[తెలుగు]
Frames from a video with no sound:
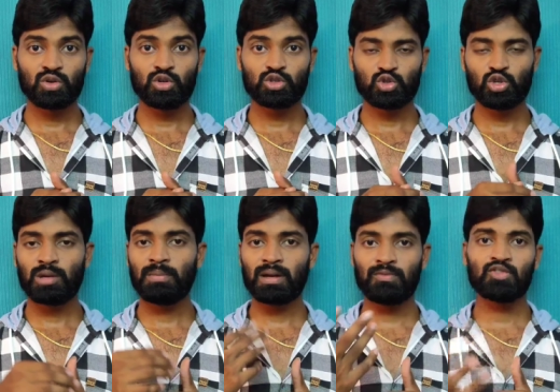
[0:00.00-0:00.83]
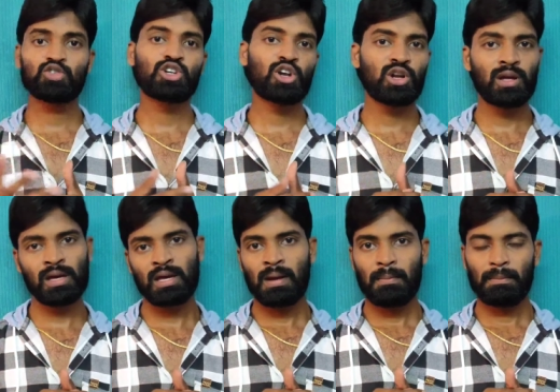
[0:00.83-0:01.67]
సో చూద్దాం మరి ఫ్యూచర్లోనే
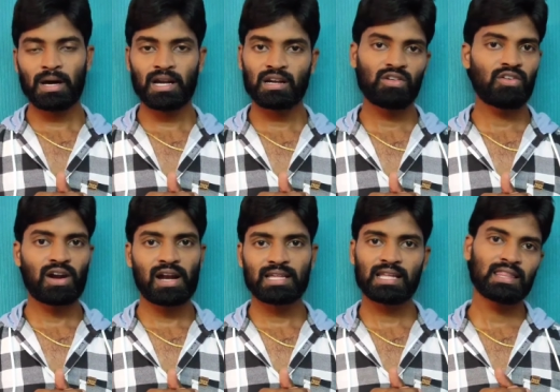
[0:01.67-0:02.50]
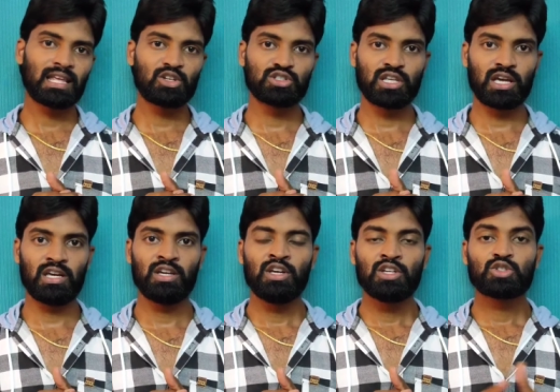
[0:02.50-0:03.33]
మరిన్ని వివరాలు అయితే తెలుస్తాయి
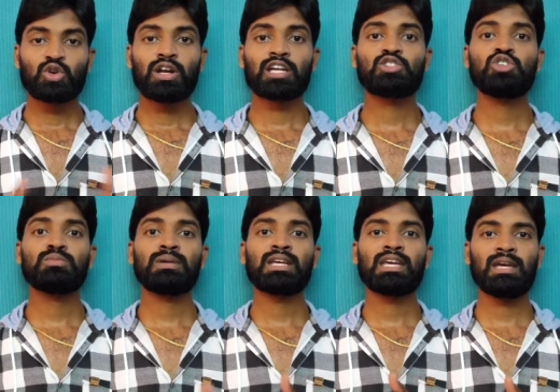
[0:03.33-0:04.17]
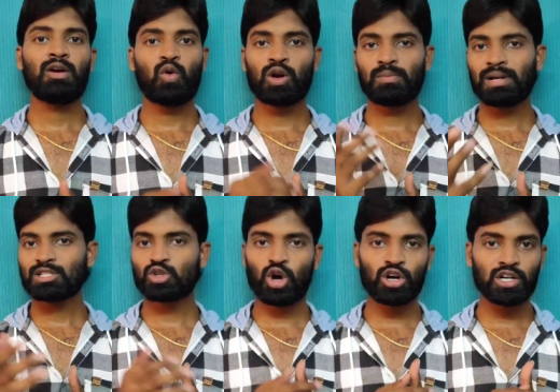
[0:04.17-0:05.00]
సో నెక్స్ట్ న్యూస్ మనకి వన్
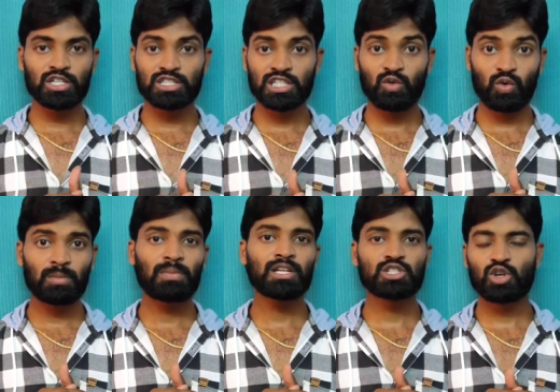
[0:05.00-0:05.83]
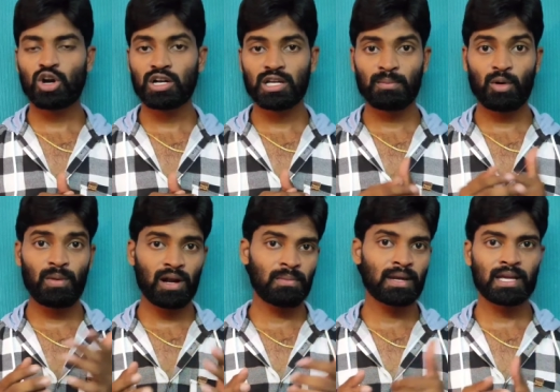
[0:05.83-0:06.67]
ప్లస్ నాట్ నుంచి వన్ ప్లస్ నాట్ ఈ
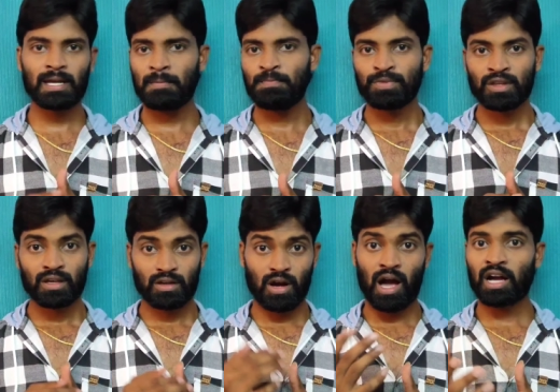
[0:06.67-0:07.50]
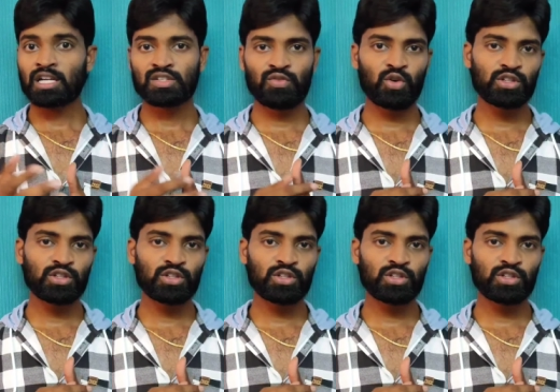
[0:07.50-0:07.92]
మొబైల్ మనకి ఆగస్ట్